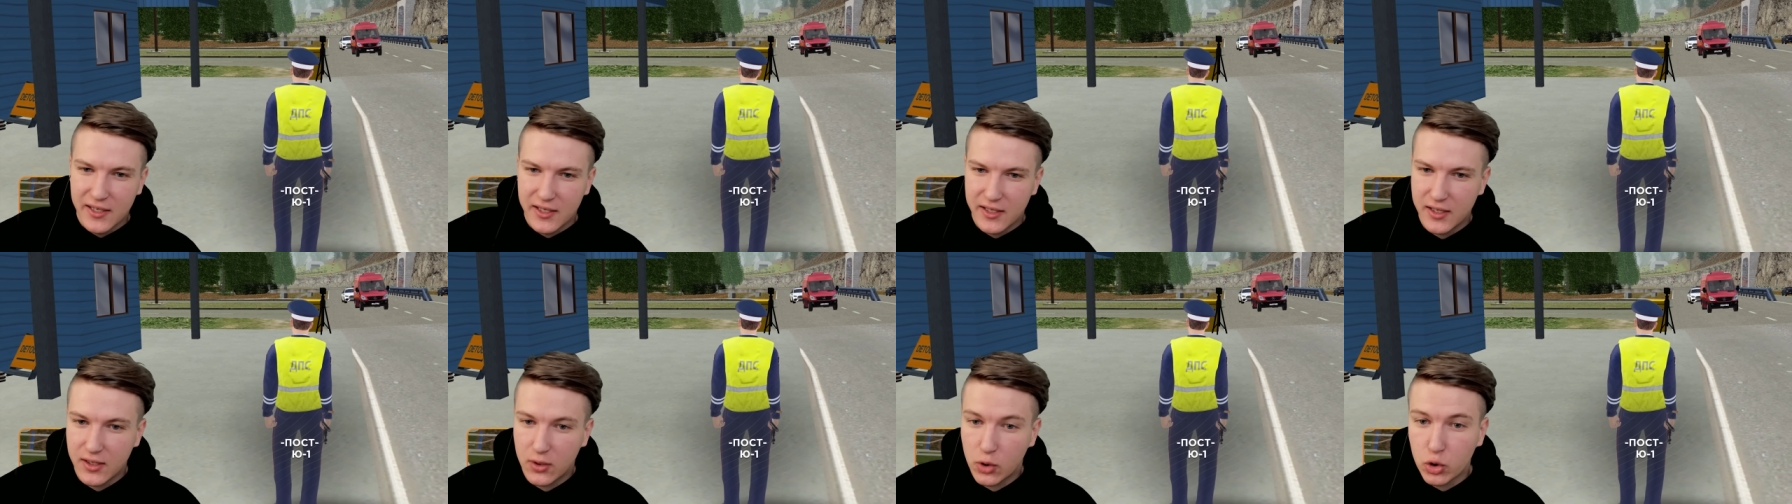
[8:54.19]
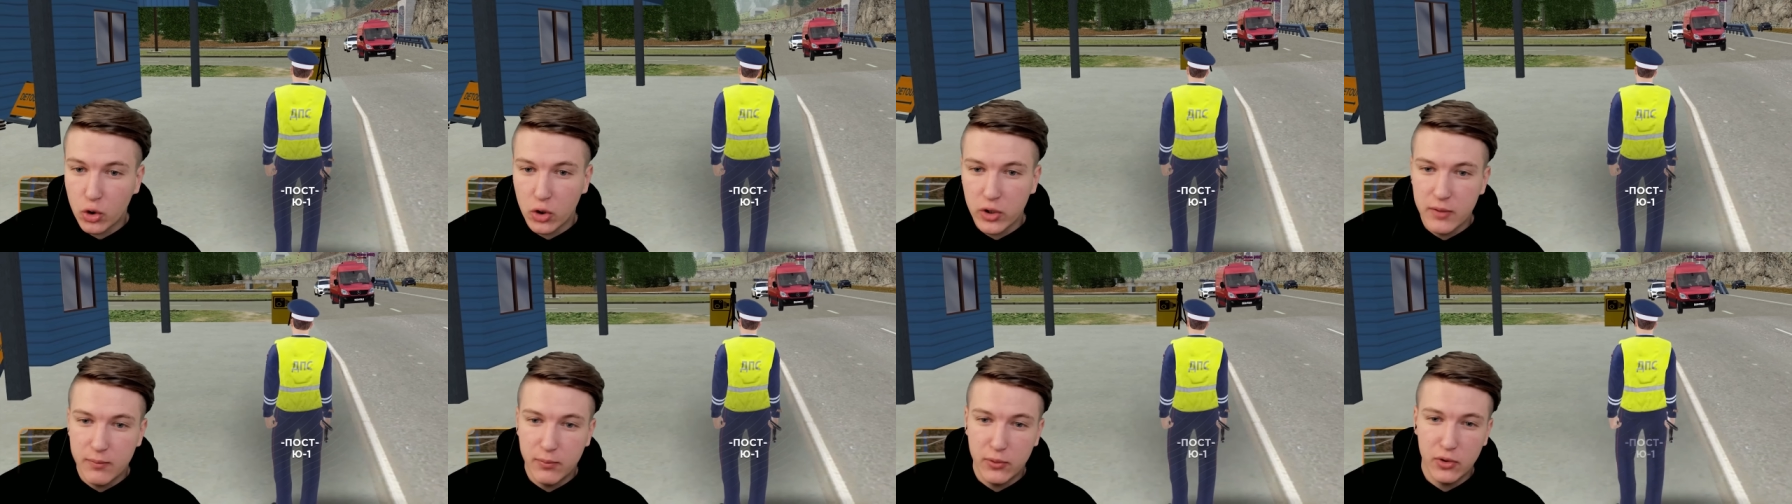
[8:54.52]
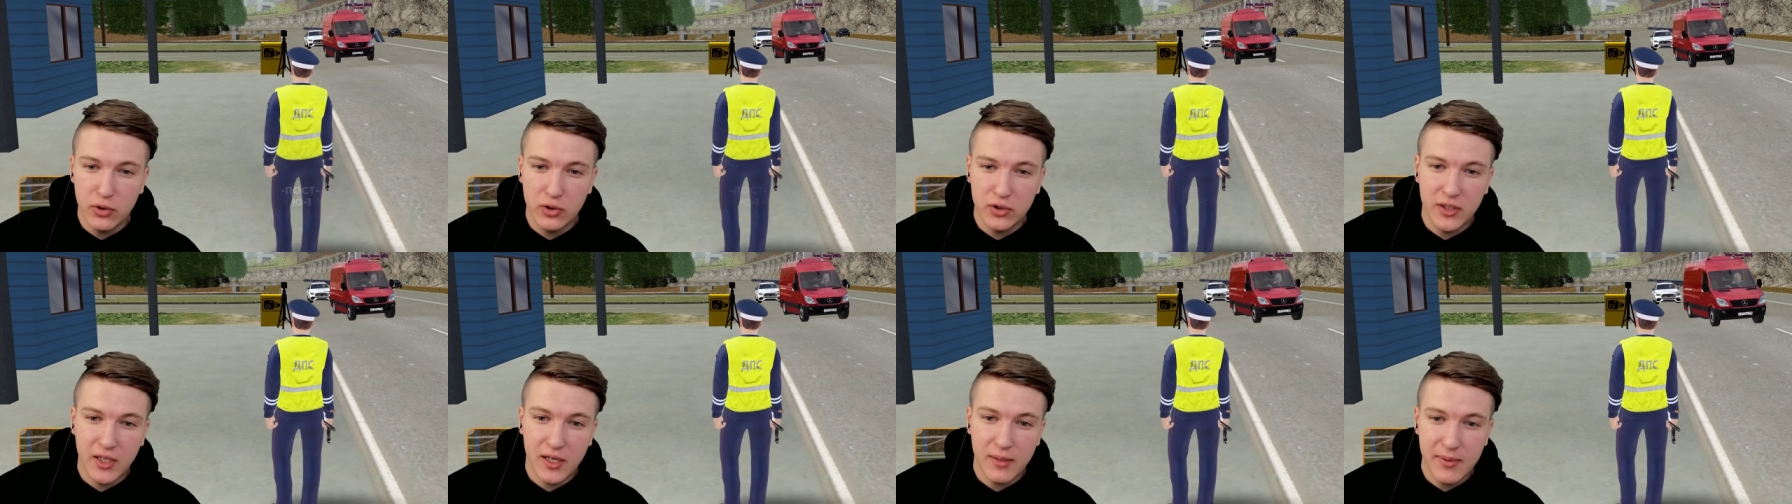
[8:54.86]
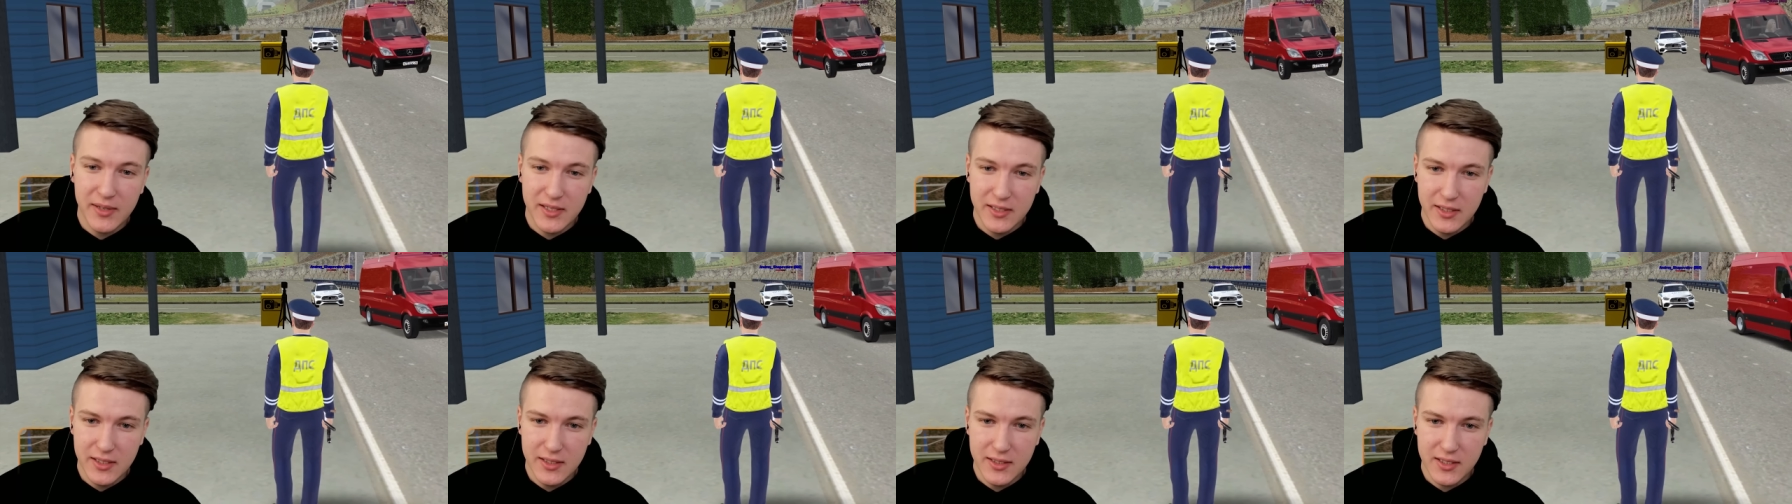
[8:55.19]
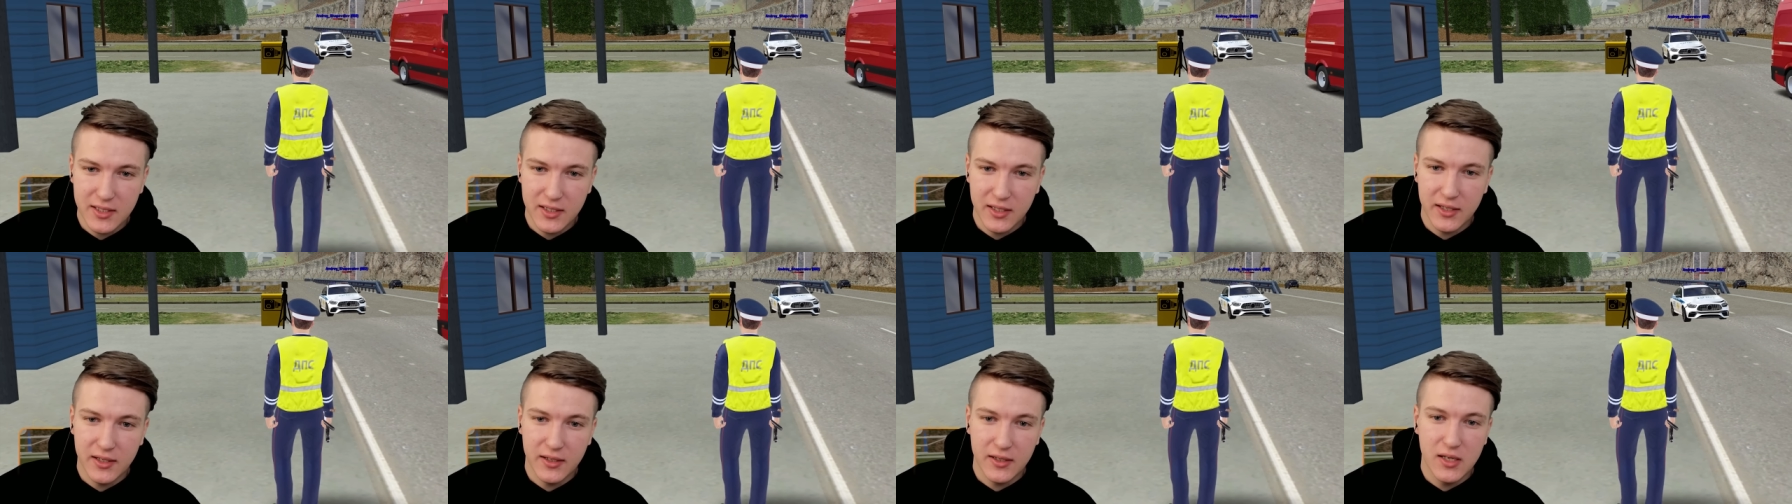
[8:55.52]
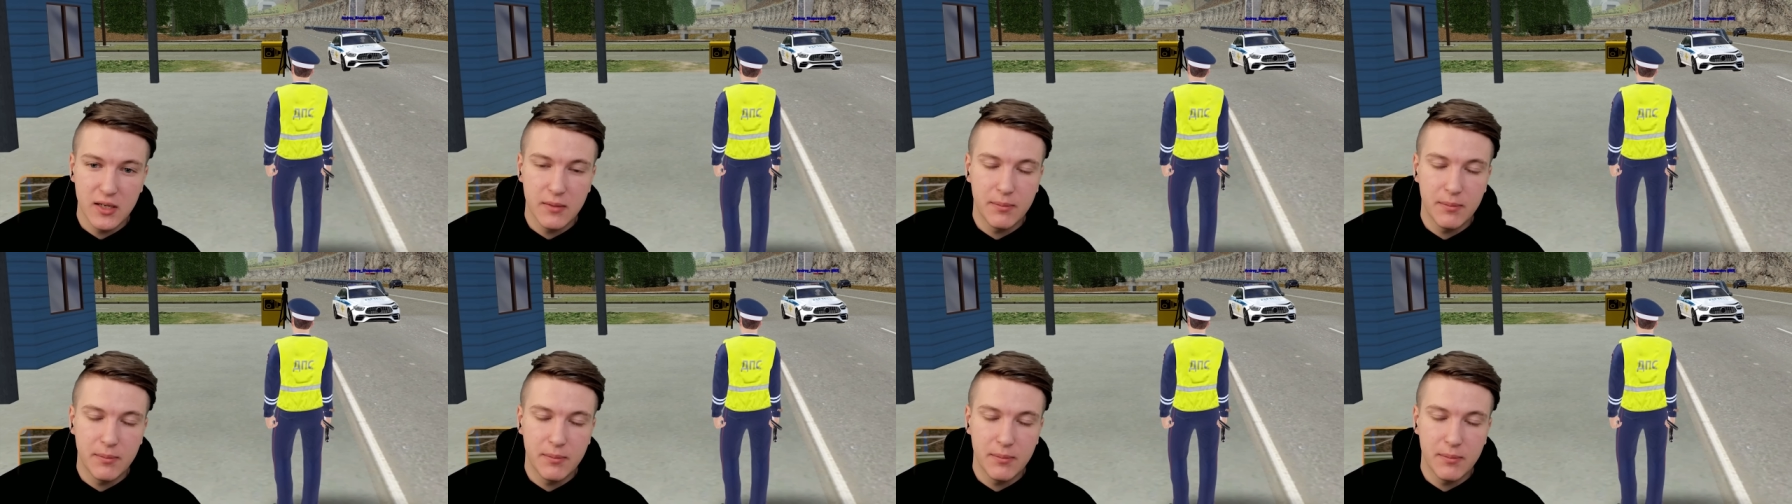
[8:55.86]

И кто не будет тормозиться,